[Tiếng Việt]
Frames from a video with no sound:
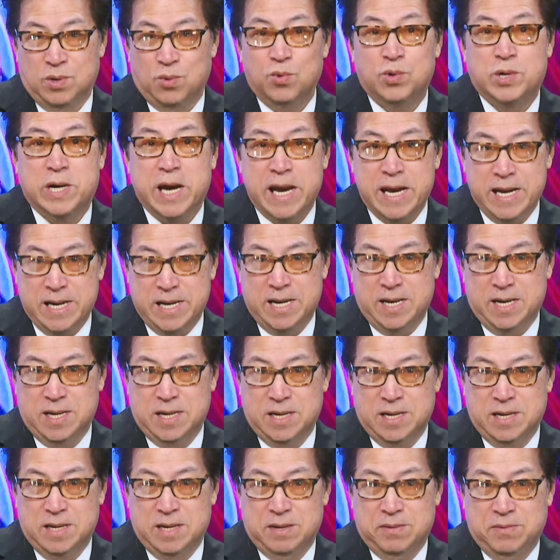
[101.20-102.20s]
ukraine đó
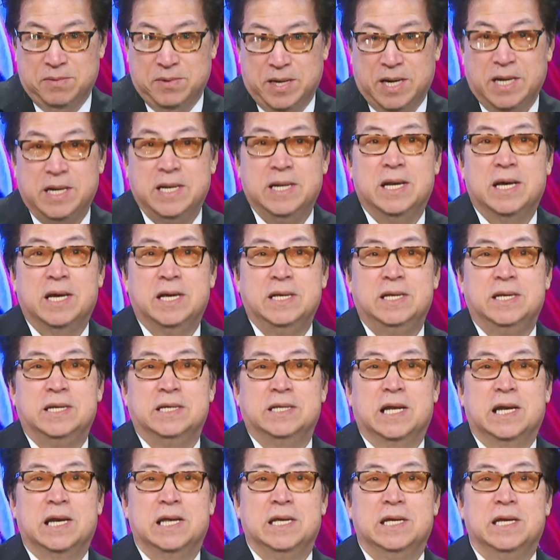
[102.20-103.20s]
gần đây thì
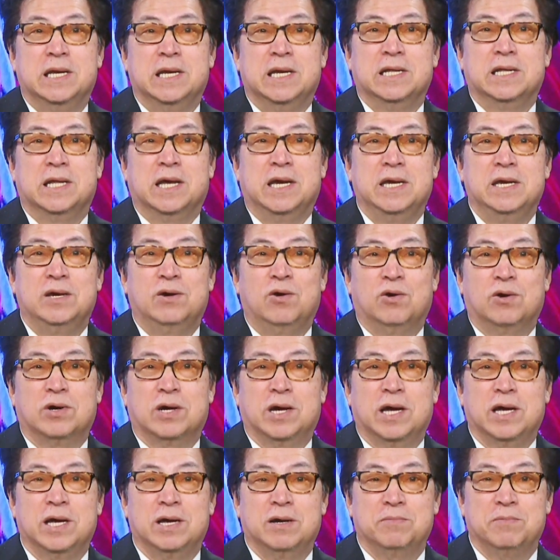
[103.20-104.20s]
người ta lại thấy có
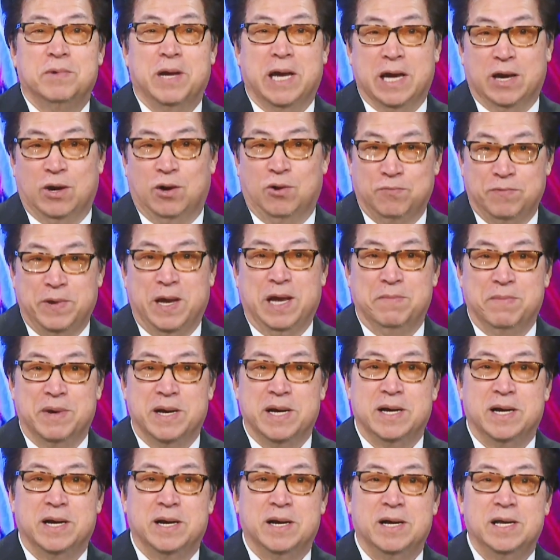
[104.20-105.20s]
cái vẻ có vẻ
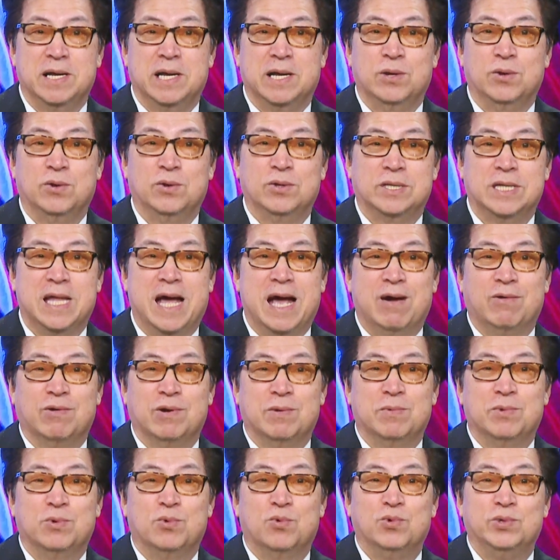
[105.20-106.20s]
bằng cớ là nó tạo
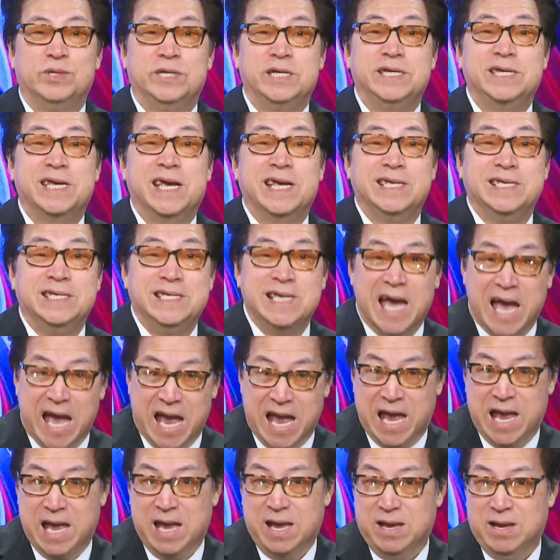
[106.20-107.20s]
ra một cuộc chiến tranh
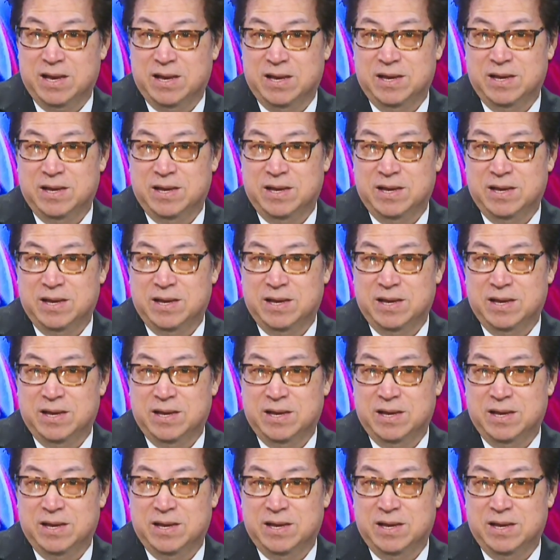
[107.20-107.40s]
giả